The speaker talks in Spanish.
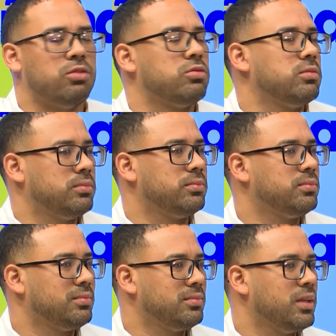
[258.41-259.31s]
En
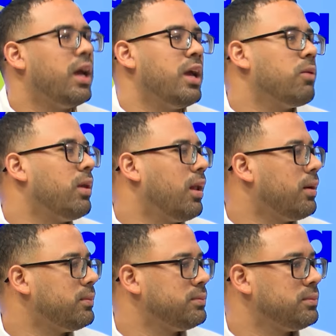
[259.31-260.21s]
igualdad. No, sé si